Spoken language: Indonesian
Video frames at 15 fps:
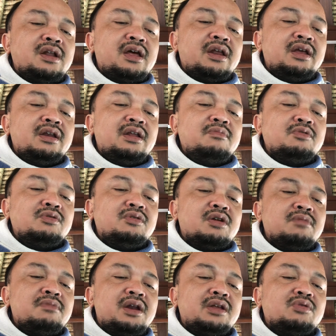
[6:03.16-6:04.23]
hari ini muncul
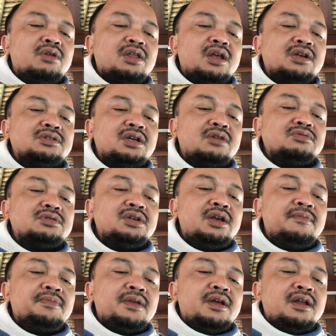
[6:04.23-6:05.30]
kembali surat eksekusi
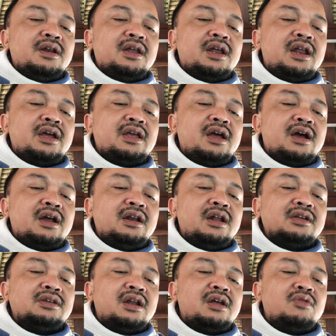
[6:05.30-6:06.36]
lelang yang akan
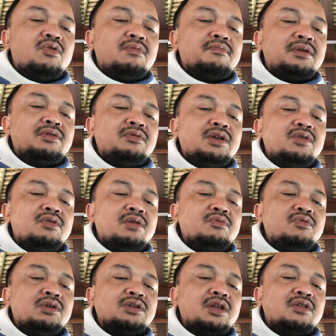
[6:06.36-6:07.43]
dilaksanakan 24 Juni
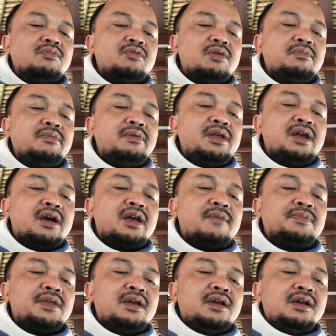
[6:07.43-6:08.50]
2021 mohon bimbingnya ya
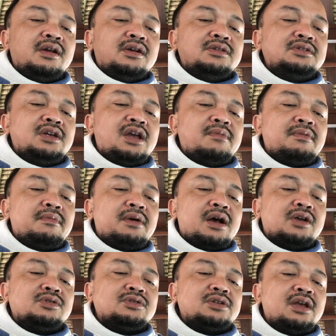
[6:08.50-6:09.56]
jika memang
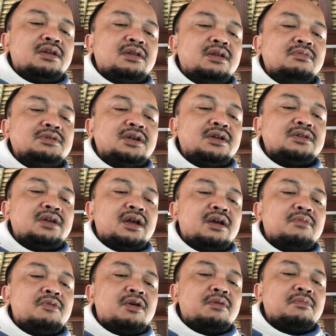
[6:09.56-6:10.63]
kasus saya ini bisa saya
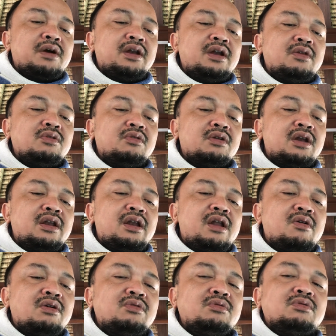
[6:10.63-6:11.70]
bawa ke pengadilan untuk
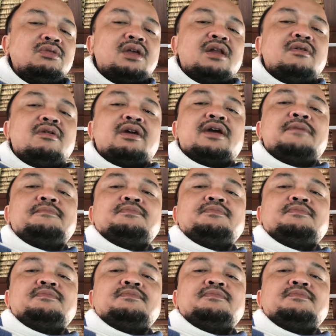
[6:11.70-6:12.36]
dilakukan tuntutan oke okay.